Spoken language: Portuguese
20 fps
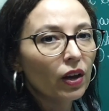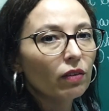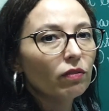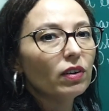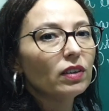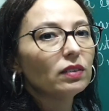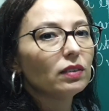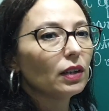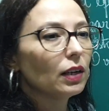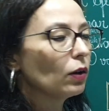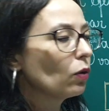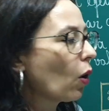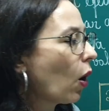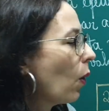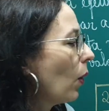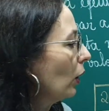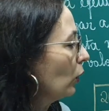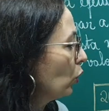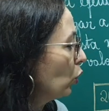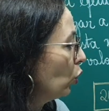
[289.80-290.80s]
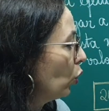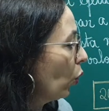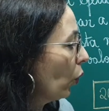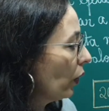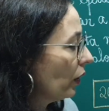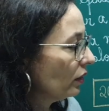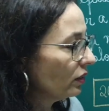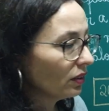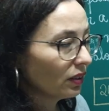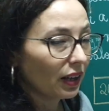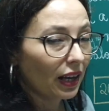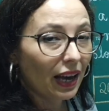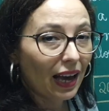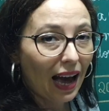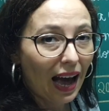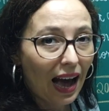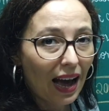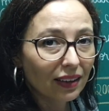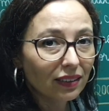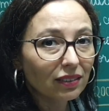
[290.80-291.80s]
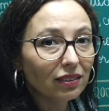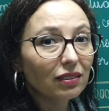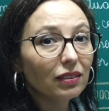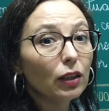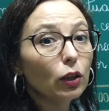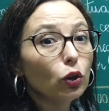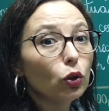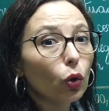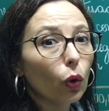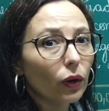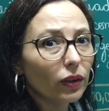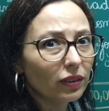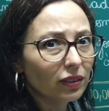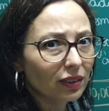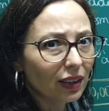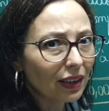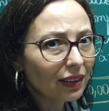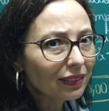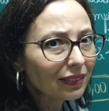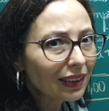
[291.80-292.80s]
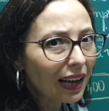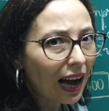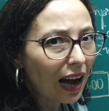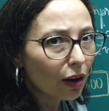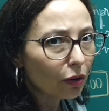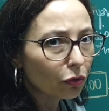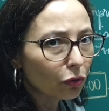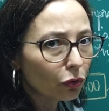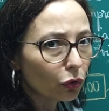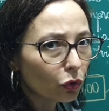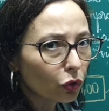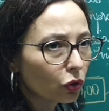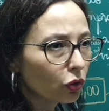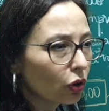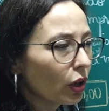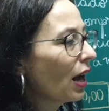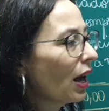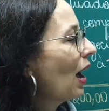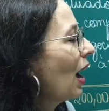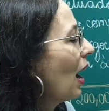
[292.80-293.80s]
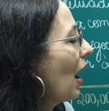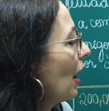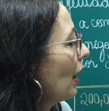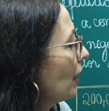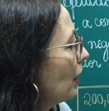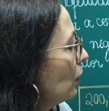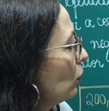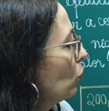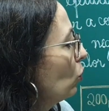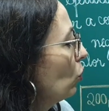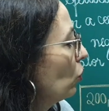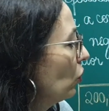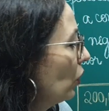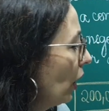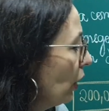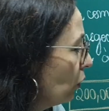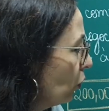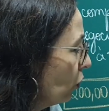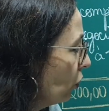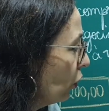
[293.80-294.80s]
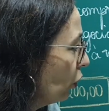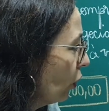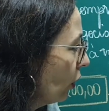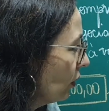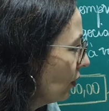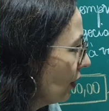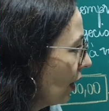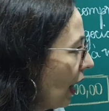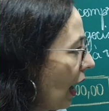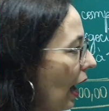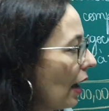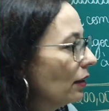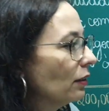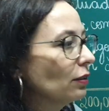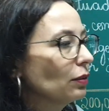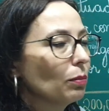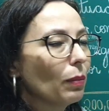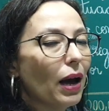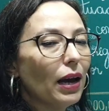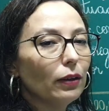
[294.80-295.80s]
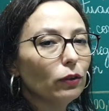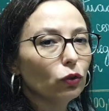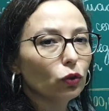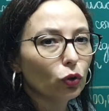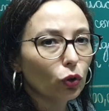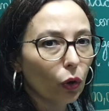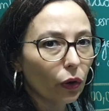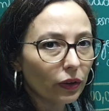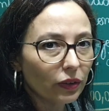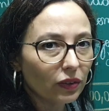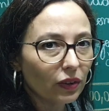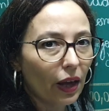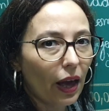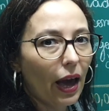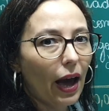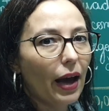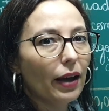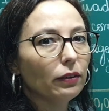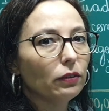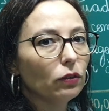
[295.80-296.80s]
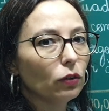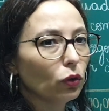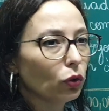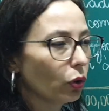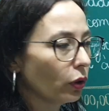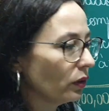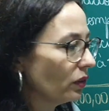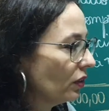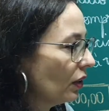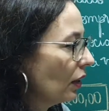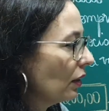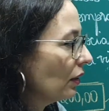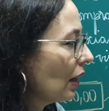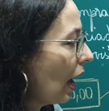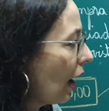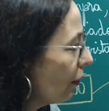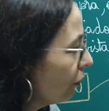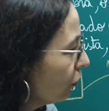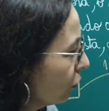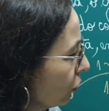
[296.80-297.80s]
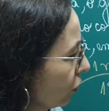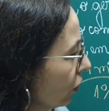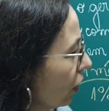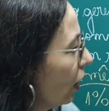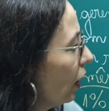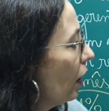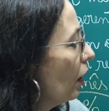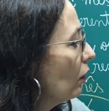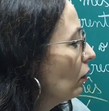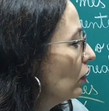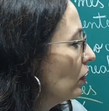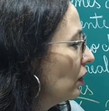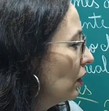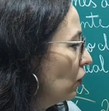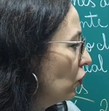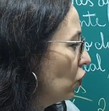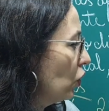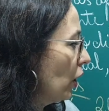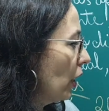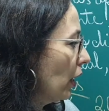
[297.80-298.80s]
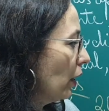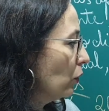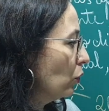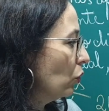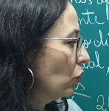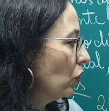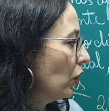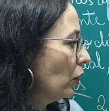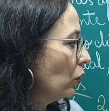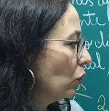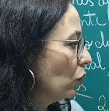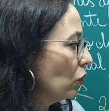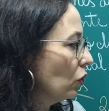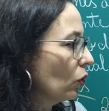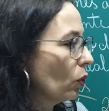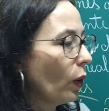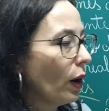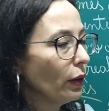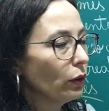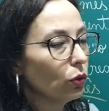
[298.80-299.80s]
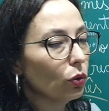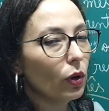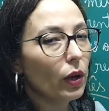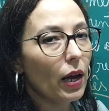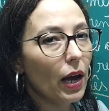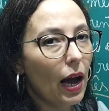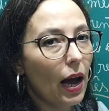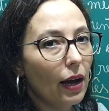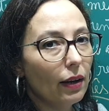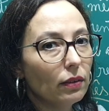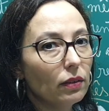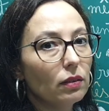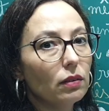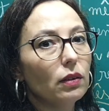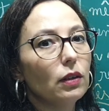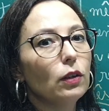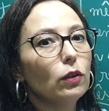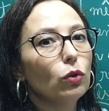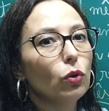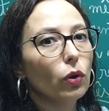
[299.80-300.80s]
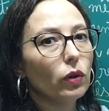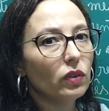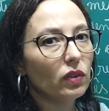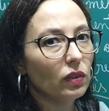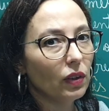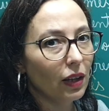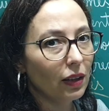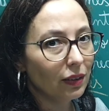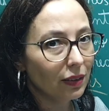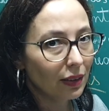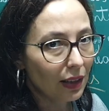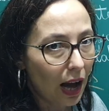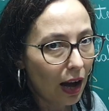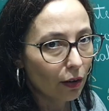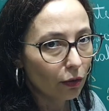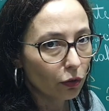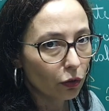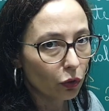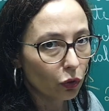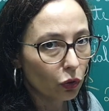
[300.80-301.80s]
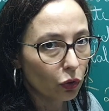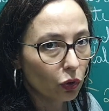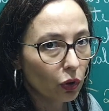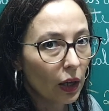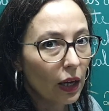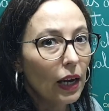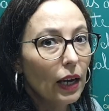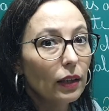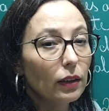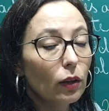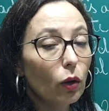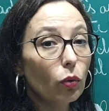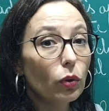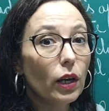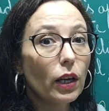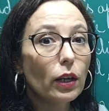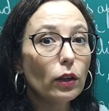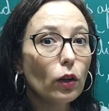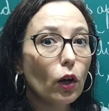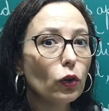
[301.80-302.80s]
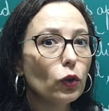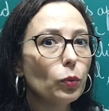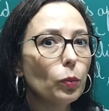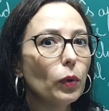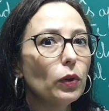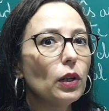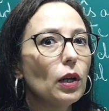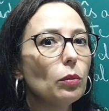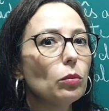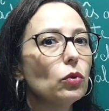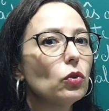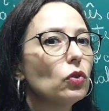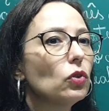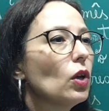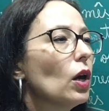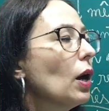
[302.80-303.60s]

vai ser igual a reais e dois centavos. Aí, e 202 reais mais reais e dois centavos, você chega a e reais dois centavos. Então, o que, que nós podemos